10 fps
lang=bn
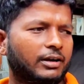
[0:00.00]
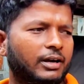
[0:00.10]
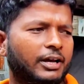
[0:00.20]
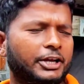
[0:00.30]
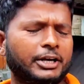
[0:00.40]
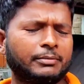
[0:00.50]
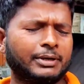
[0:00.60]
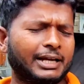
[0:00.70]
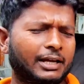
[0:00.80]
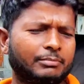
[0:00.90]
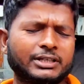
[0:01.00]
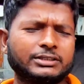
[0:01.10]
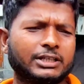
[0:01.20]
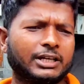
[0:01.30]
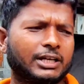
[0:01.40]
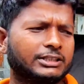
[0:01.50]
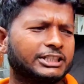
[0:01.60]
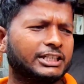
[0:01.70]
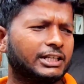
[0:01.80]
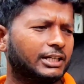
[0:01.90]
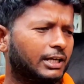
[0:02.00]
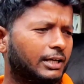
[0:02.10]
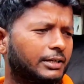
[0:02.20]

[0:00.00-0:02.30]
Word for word: না এর আগে আমি একটা চ্যানেলে